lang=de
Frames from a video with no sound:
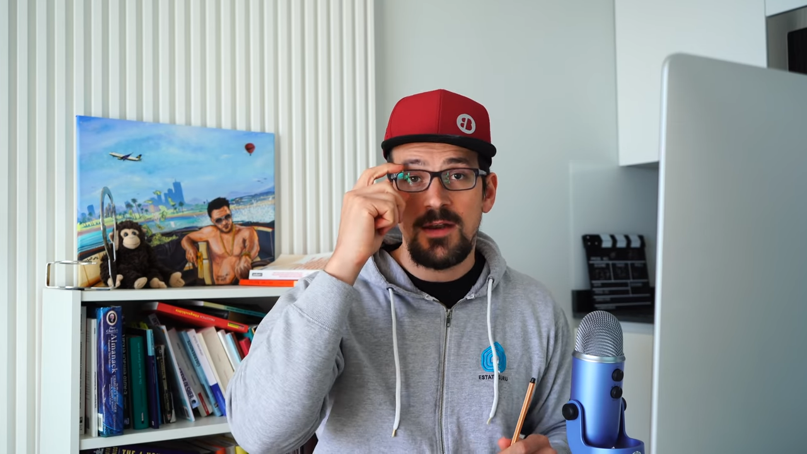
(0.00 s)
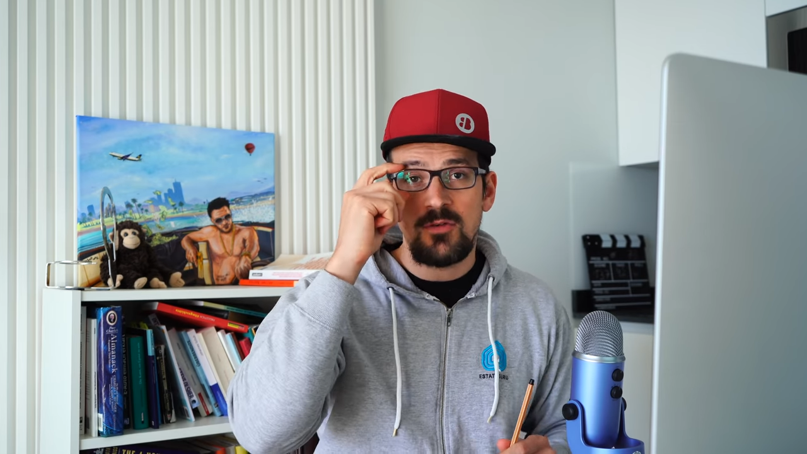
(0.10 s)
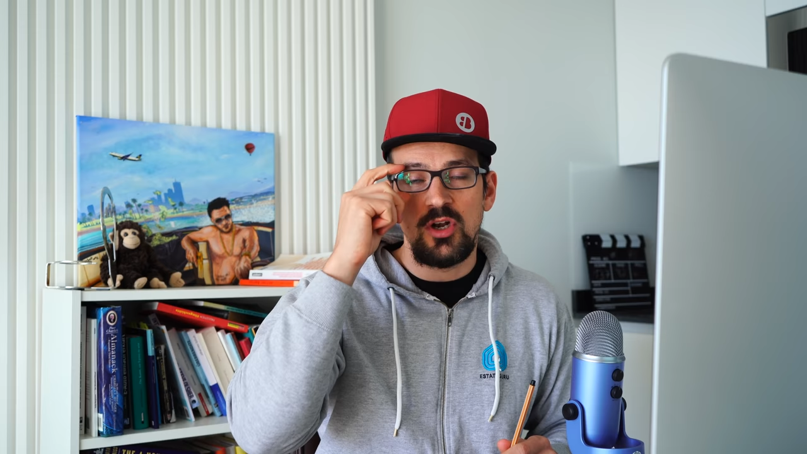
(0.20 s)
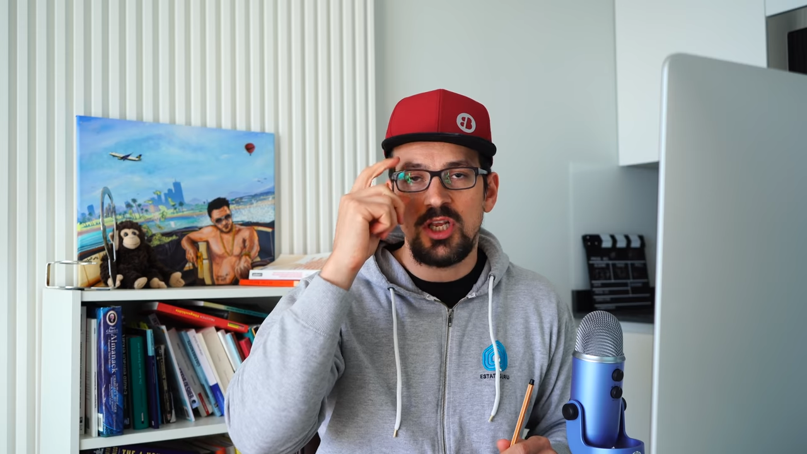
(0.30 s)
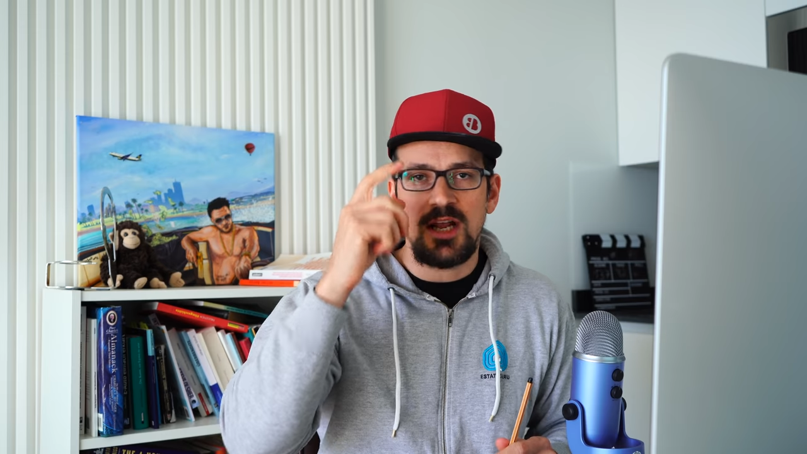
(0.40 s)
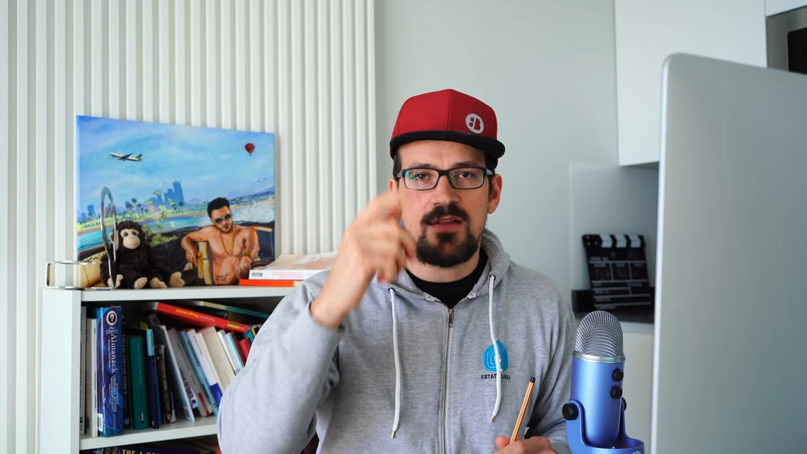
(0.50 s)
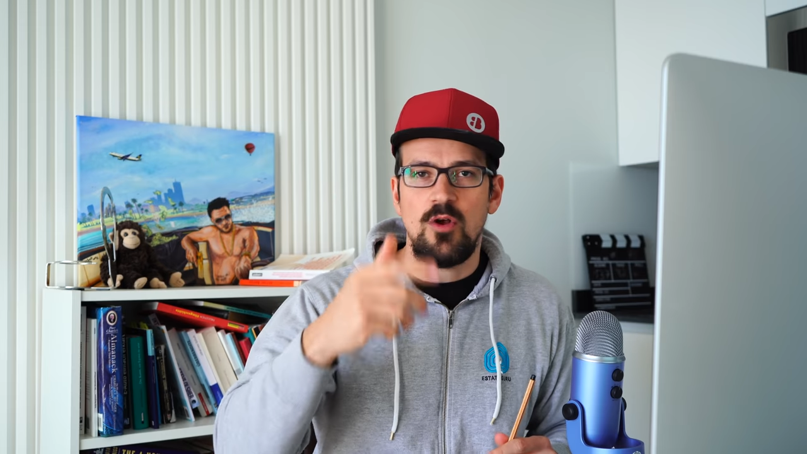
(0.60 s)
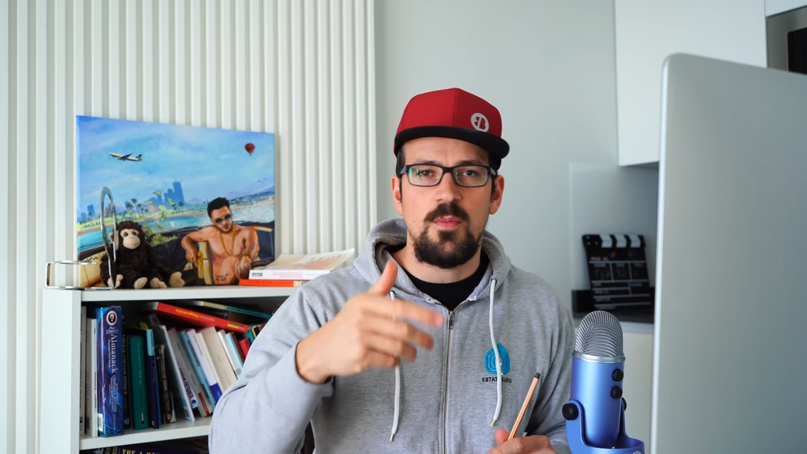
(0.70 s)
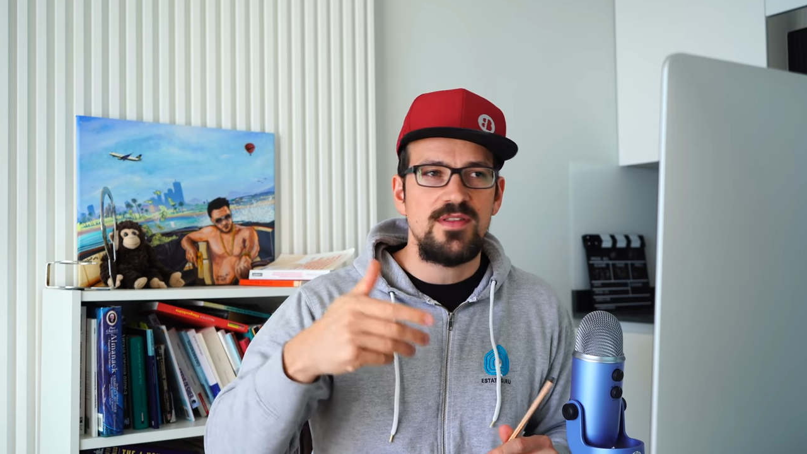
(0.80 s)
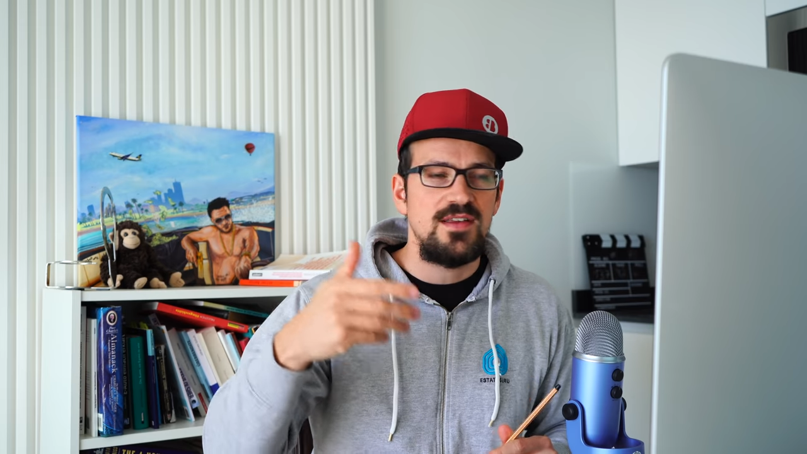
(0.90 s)
Natürlich kann es
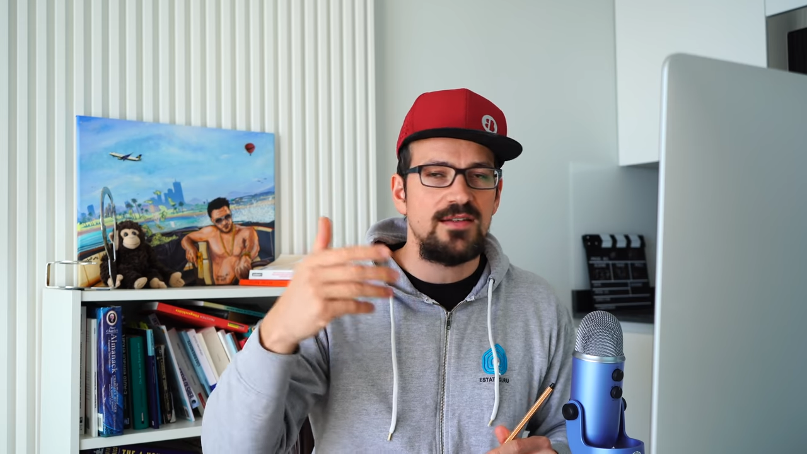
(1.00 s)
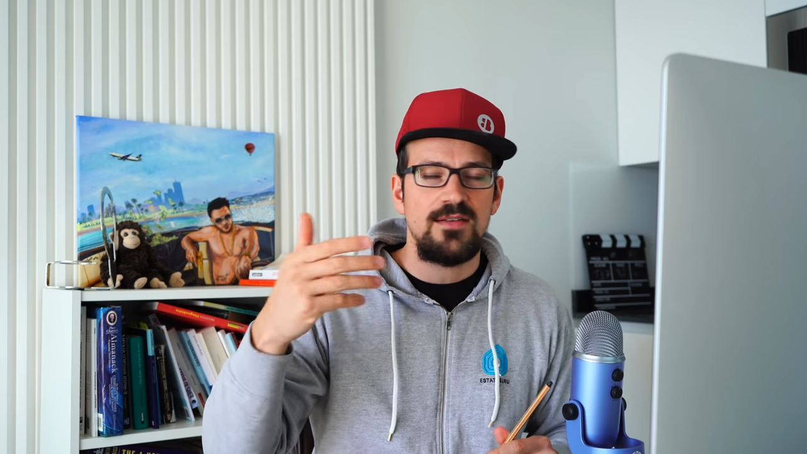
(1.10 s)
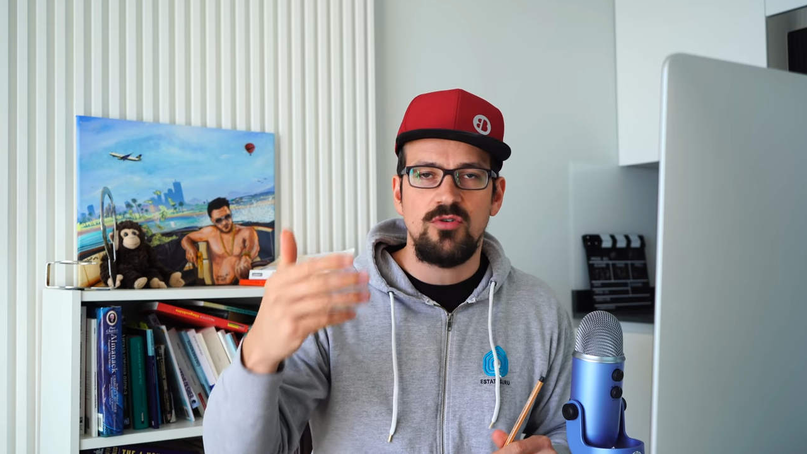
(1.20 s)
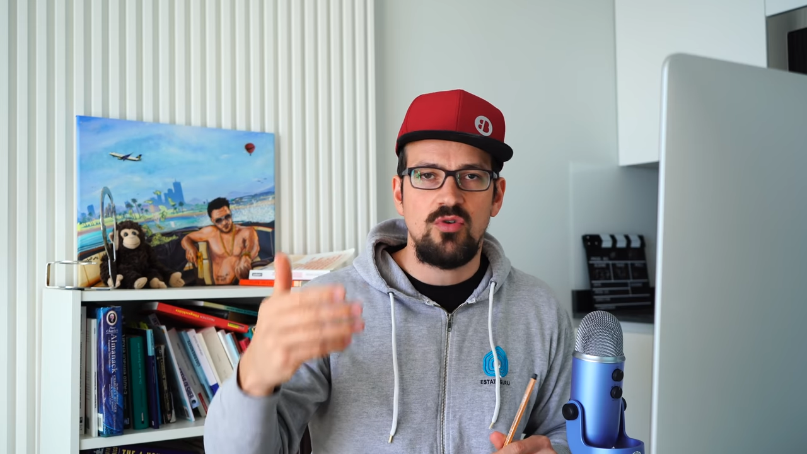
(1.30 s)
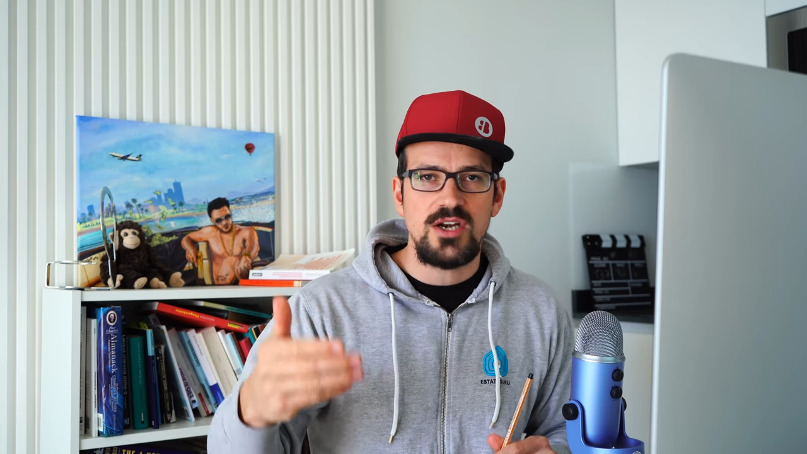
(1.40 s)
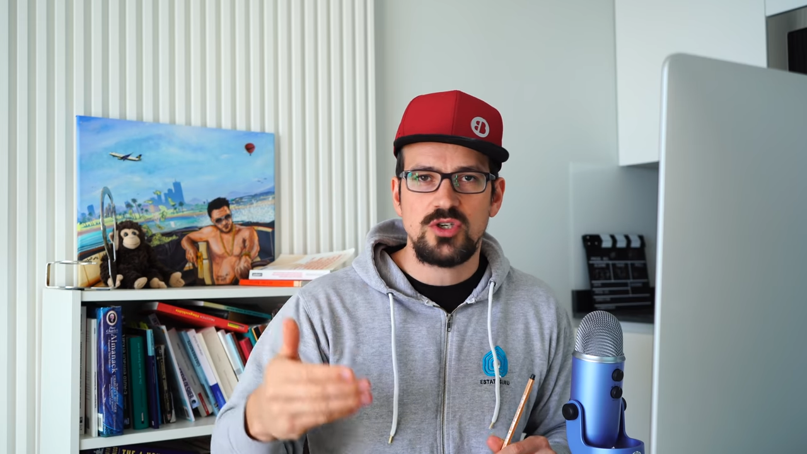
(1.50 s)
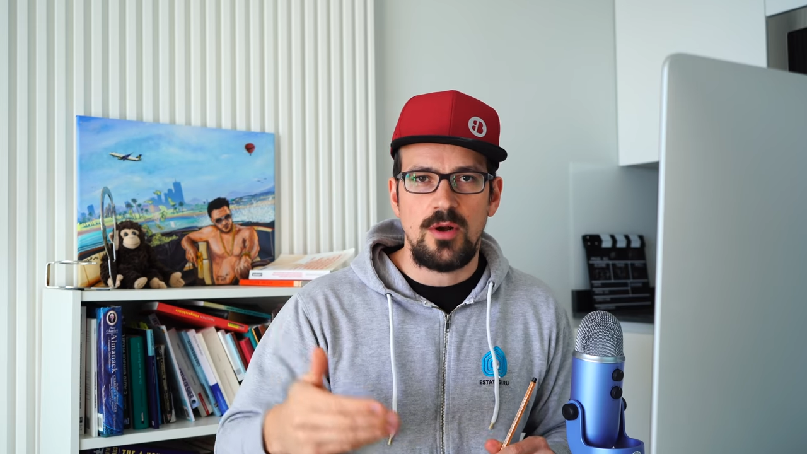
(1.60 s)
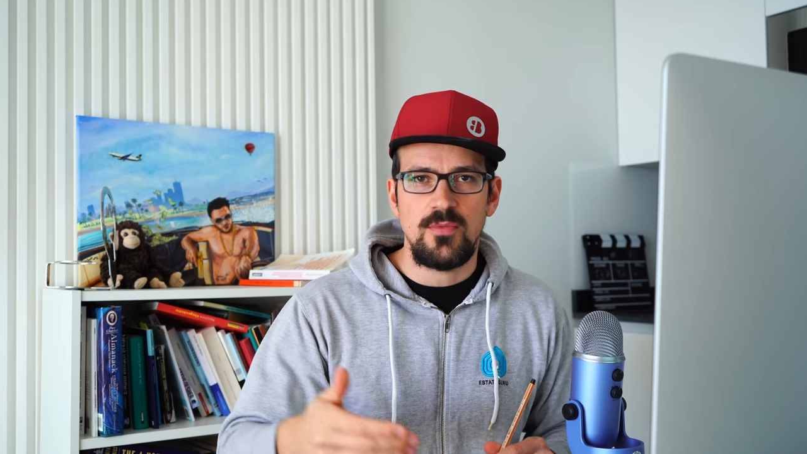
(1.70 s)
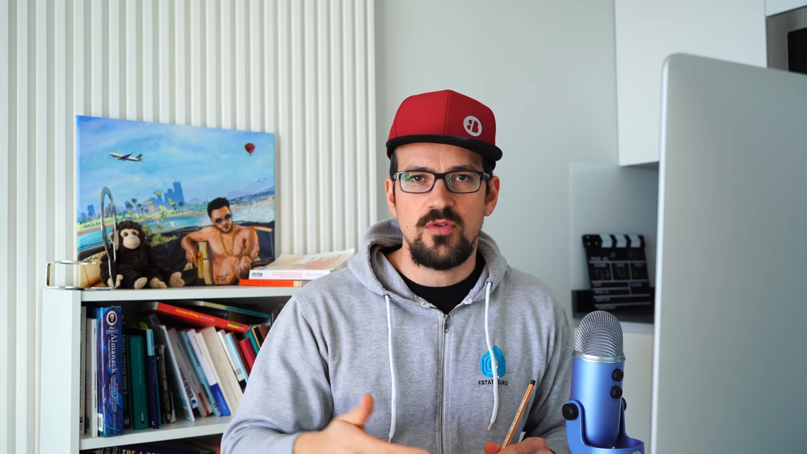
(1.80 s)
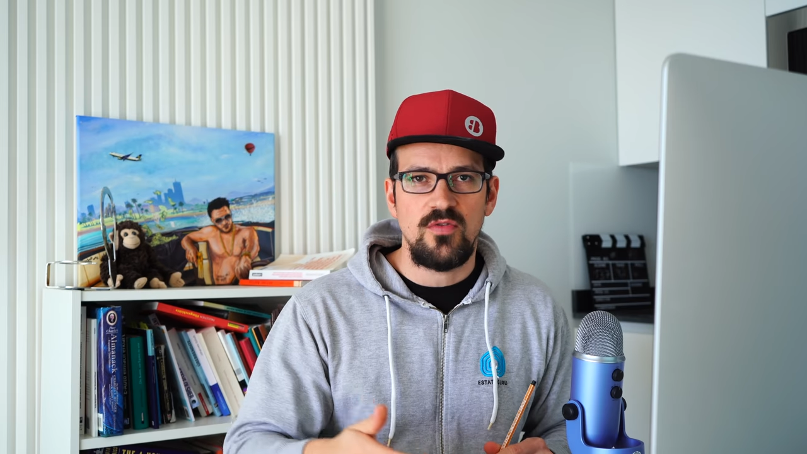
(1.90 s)
auch passieren, dass ein Crash
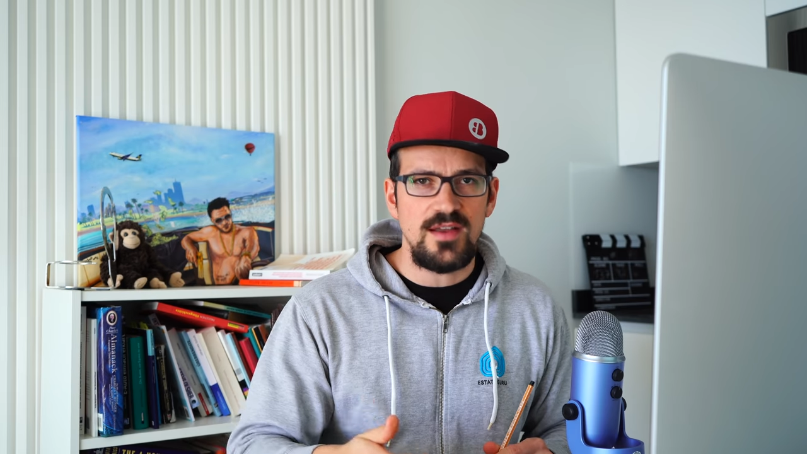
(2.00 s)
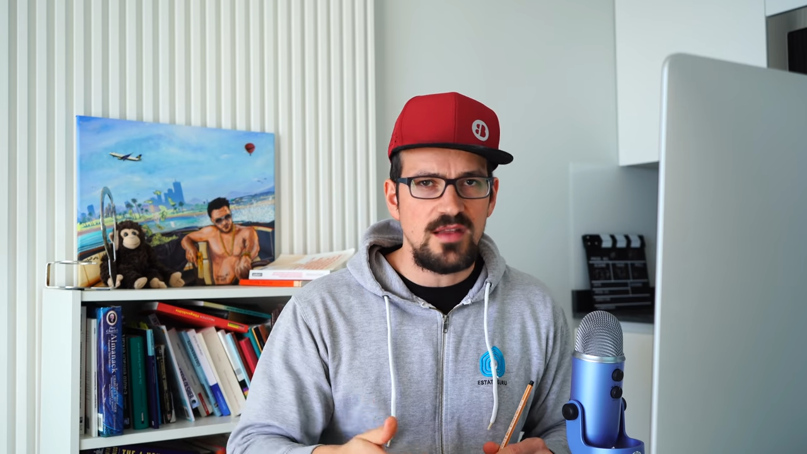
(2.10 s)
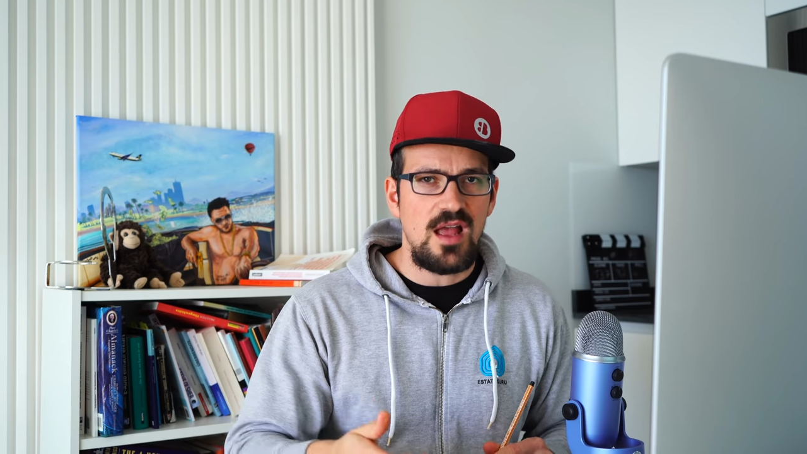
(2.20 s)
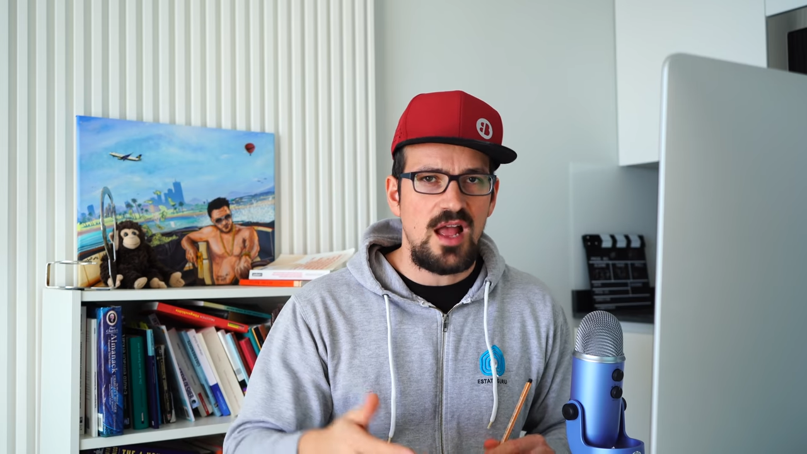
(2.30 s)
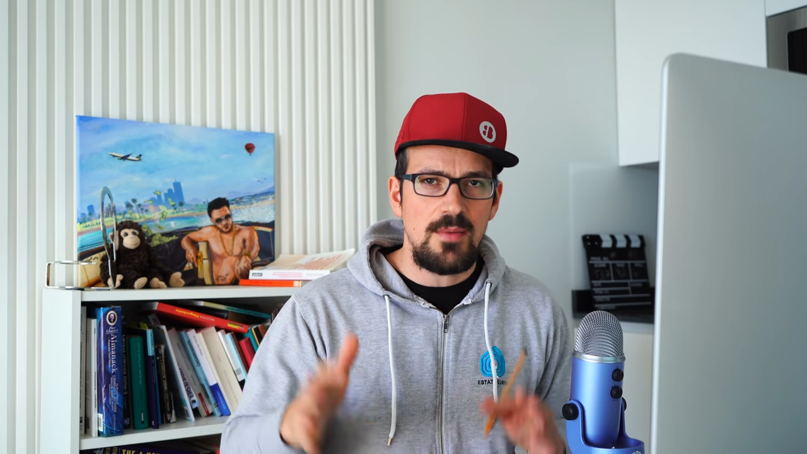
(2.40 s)
kommt und so weiter,